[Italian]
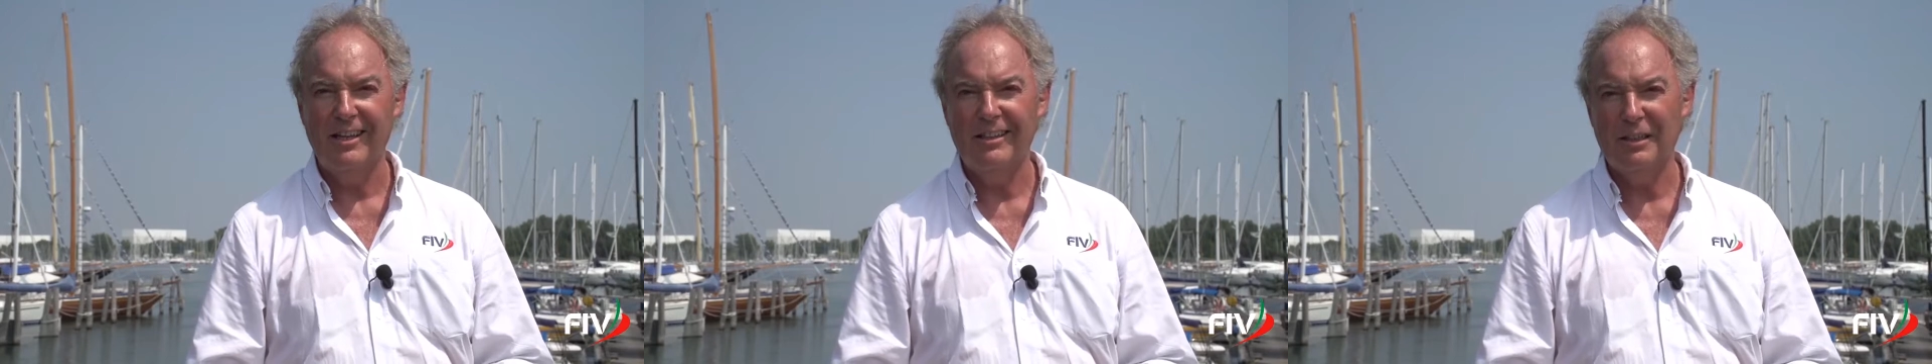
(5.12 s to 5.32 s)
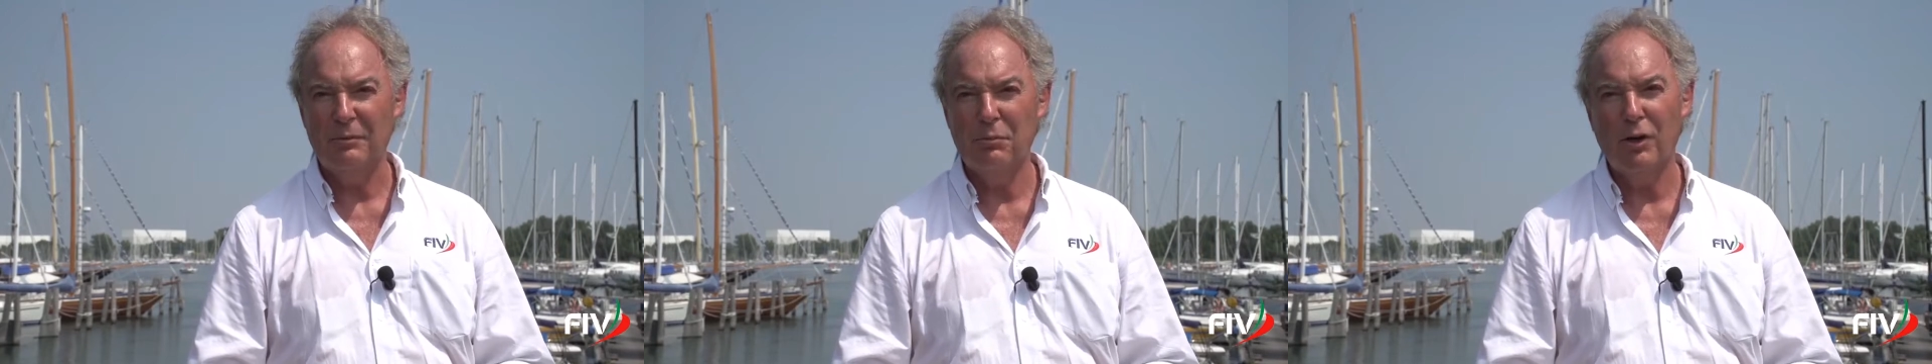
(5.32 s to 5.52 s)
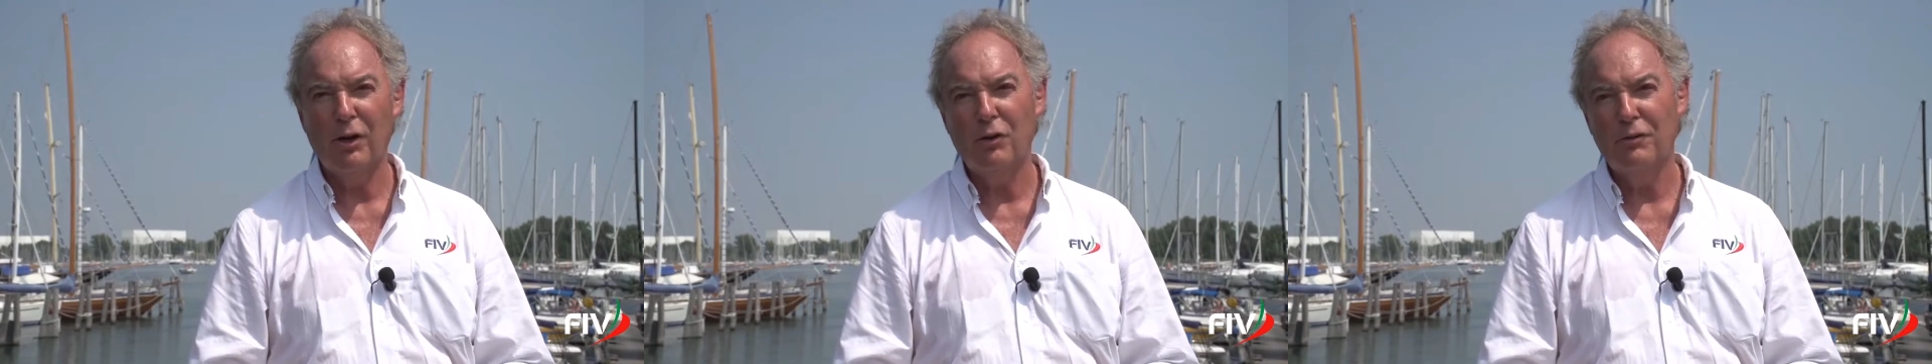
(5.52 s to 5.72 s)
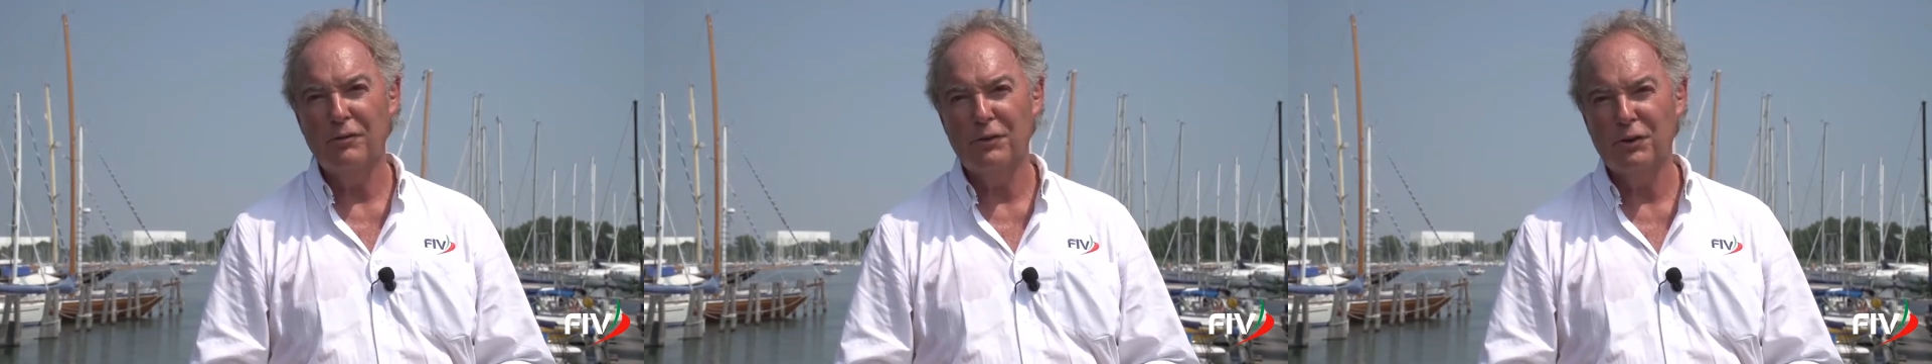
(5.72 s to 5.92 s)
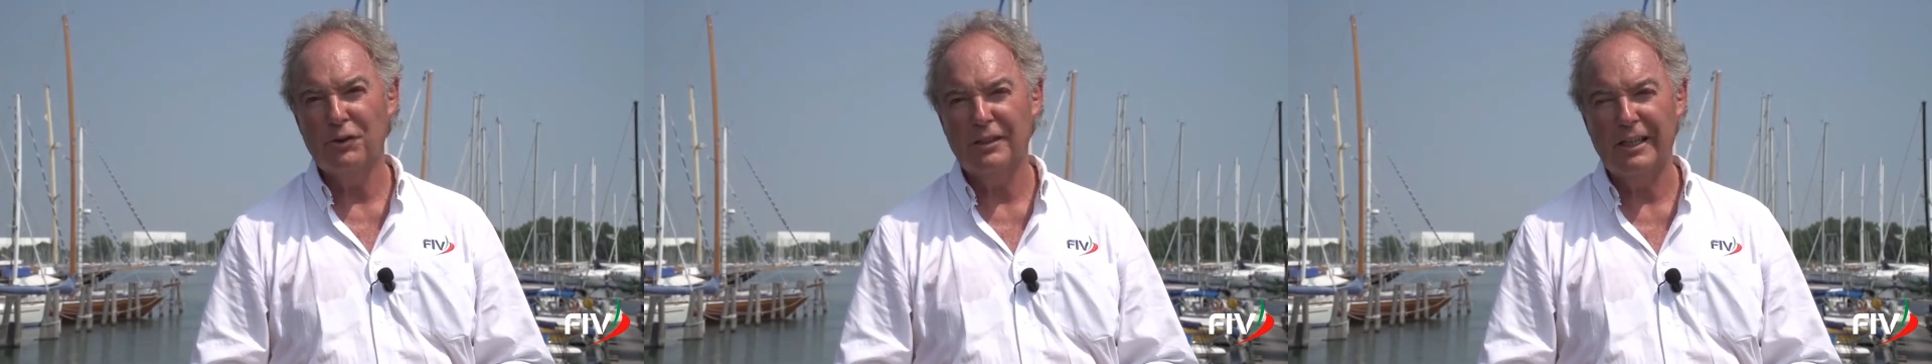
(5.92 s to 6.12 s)
tempo ha
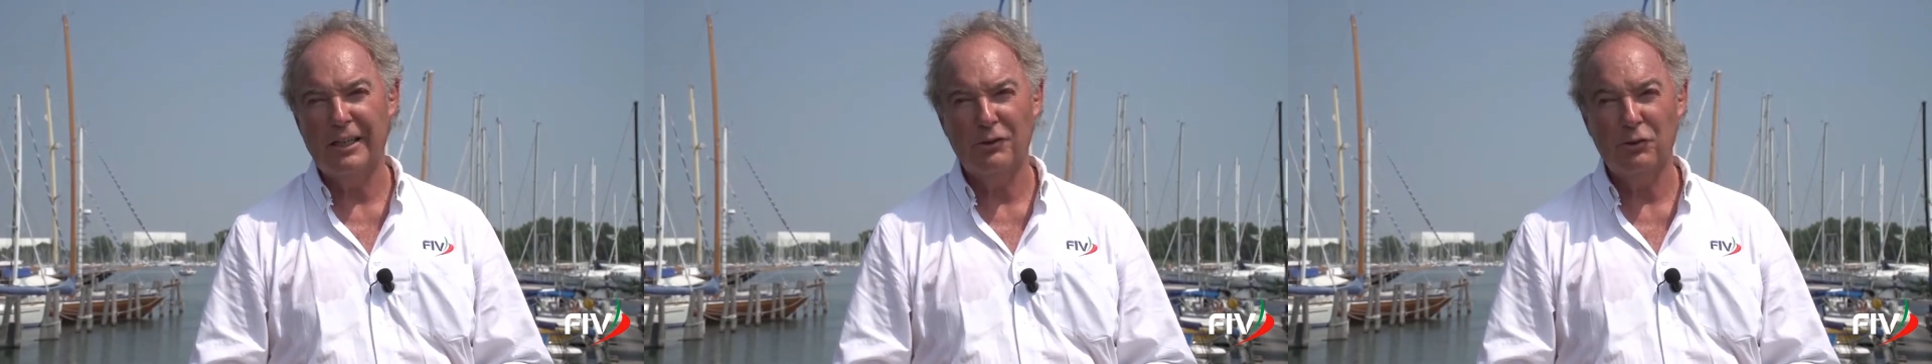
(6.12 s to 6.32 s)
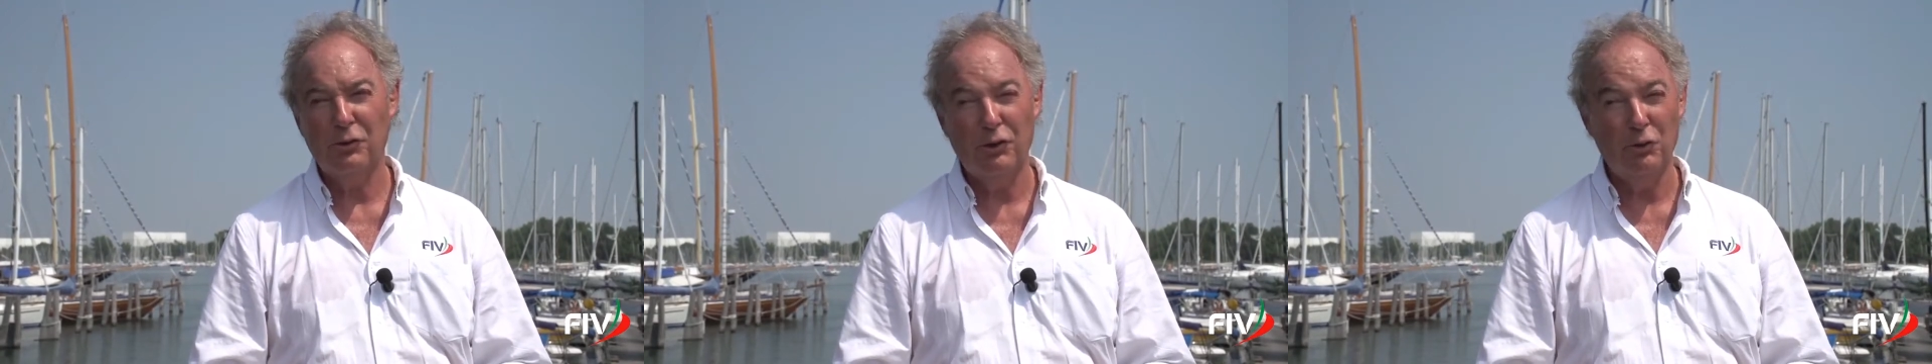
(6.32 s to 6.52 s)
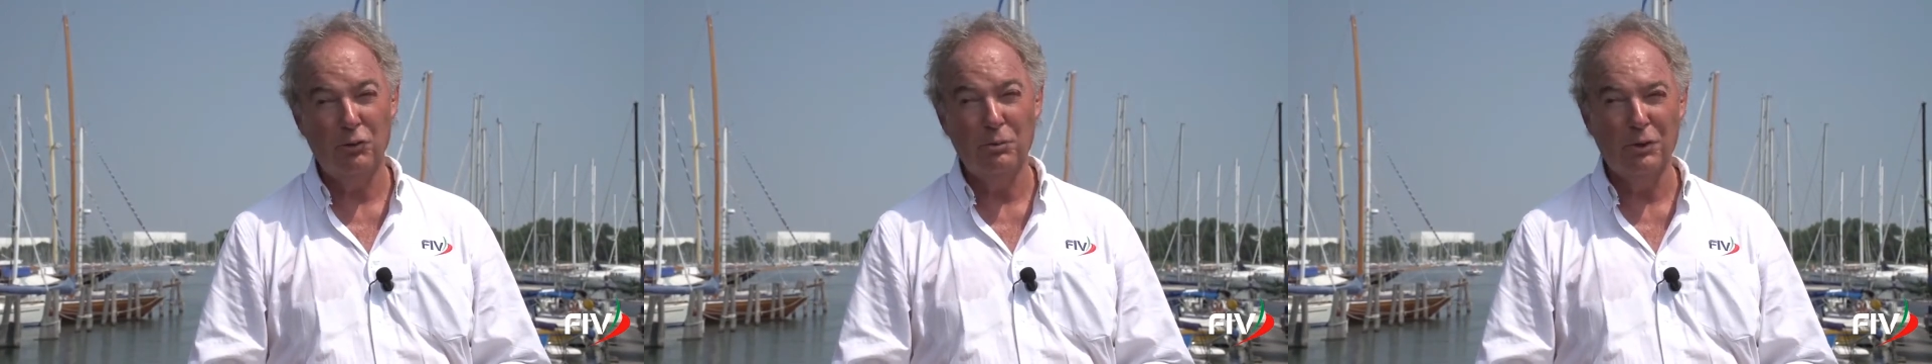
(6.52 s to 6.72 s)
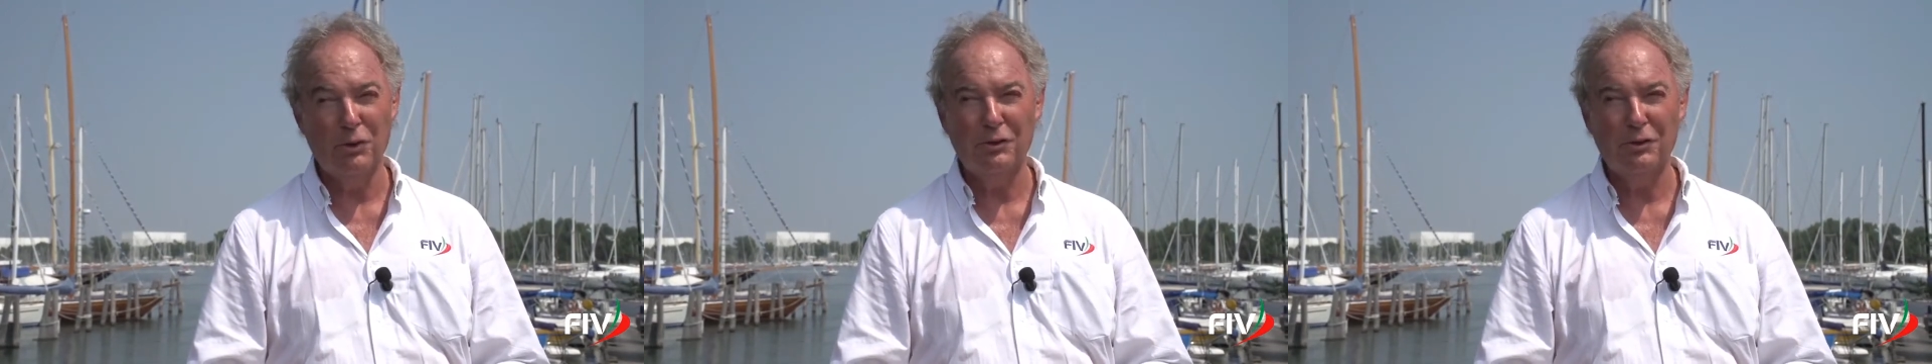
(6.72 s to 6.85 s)
confortato, il numero